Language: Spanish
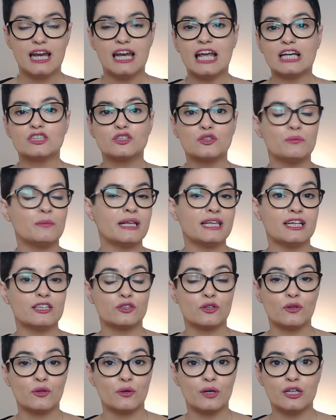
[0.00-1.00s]
La suma de
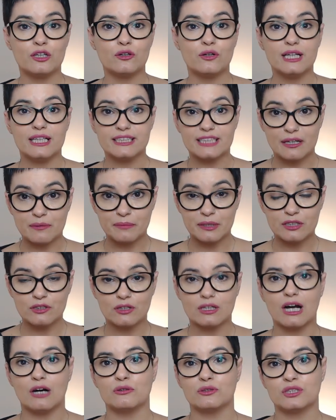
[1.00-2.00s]
todo ello le
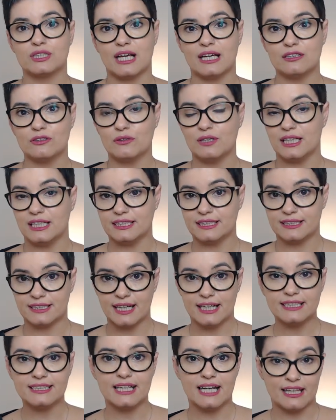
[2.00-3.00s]
terminó causando el
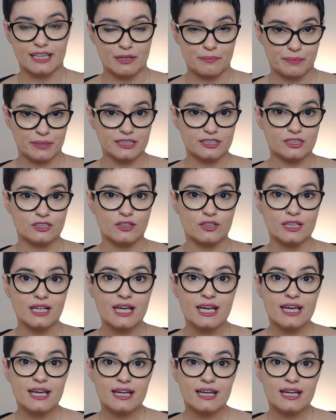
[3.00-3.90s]
estrés y la depresión